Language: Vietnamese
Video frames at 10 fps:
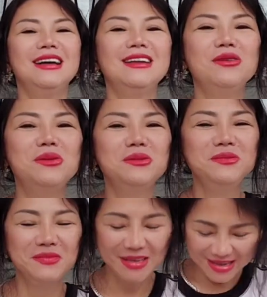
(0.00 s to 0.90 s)
Hello,
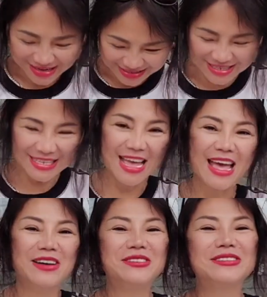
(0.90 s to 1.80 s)
xin
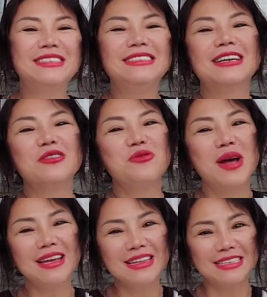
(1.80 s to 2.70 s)
chào, xin chào các cô
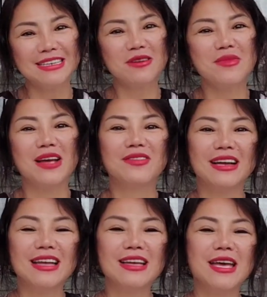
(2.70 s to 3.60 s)
bác, các anh chị, các bạn và
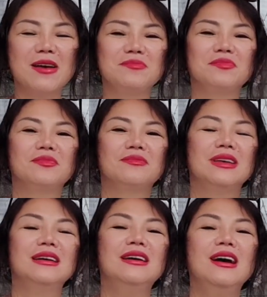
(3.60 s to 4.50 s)
các em
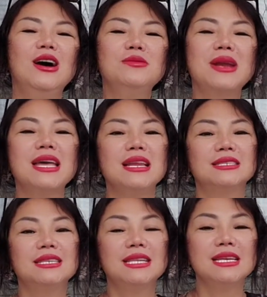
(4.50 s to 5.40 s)
Hôm nay là
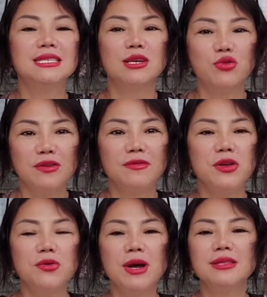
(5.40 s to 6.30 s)
CC sẽ
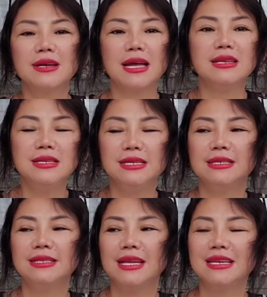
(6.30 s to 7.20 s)
review hết tất cả những gì
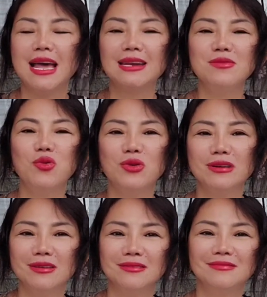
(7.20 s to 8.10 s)
CC đã đi mua
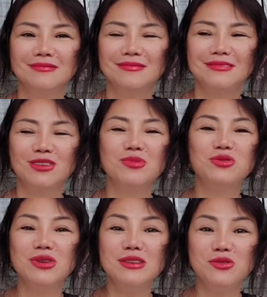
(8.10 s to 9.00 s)
được trong cái
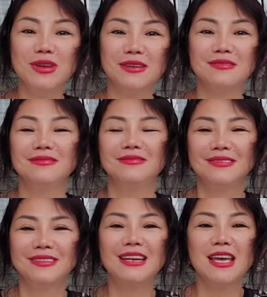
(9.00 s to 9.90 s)
chuyến đi du lịch
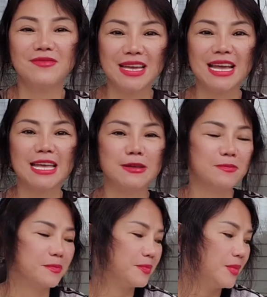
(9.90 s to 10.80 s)
cách đây vài ngày
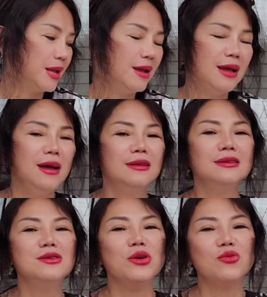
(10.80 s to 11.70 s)

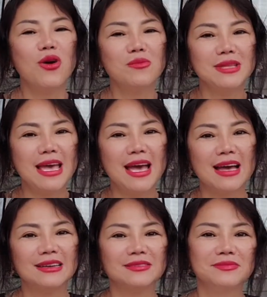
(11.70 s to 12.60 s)
Thương hiệu của ông già,